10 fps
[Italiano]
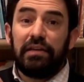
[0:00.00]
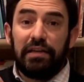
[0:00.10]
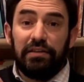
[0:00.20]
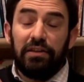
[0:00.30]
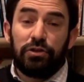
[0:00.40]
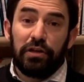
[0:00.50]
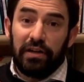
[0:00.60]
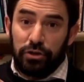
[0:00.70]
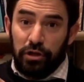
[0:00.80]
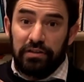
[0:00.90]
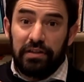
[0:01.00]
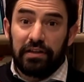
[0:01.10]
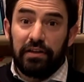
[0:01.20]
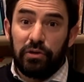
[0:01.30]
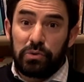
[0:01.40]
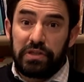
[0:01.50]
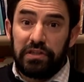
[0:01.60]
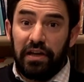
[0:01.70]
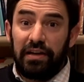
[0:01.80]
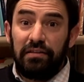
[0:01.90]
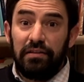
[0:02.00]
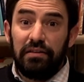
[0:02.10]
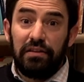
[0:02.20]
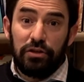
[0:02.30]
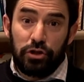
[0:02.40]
chi dice la gente che io sia di